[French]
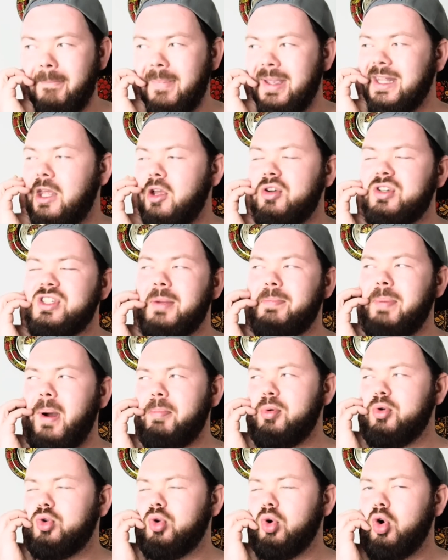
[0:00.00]
Mais d'ailleurs c'était pas
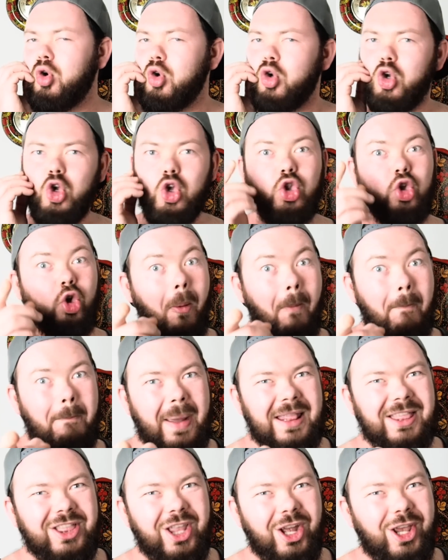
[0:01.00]
plutôt une
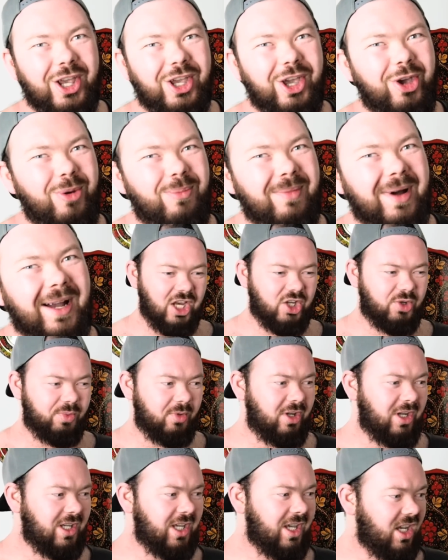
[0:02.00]
compète des légumes Et je
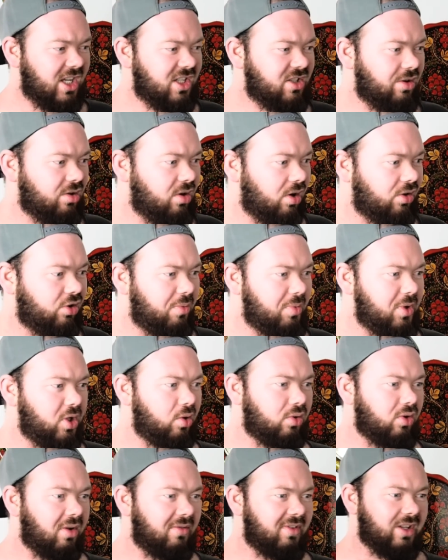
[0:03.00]
me dis qu'il reste encore 2
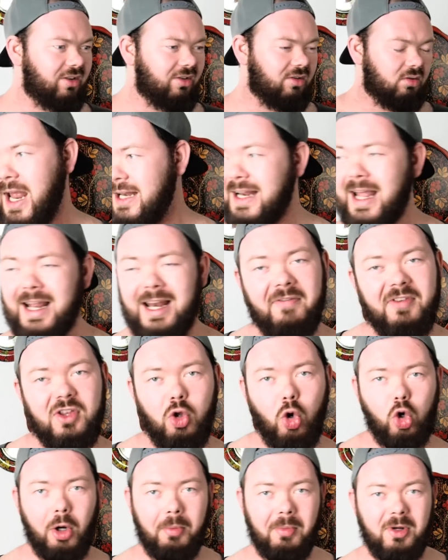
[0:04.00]
minutes de vidéo Là la vidéo
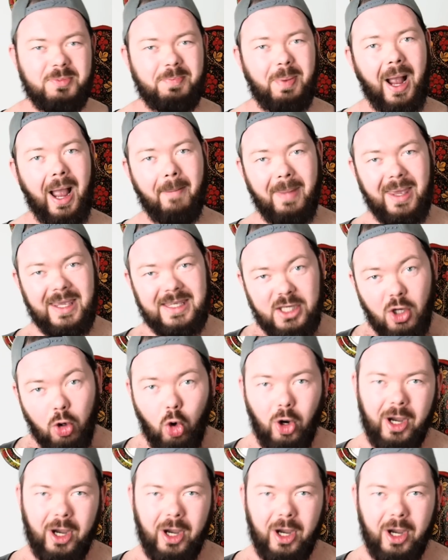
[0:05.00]
commence par un mec qui est en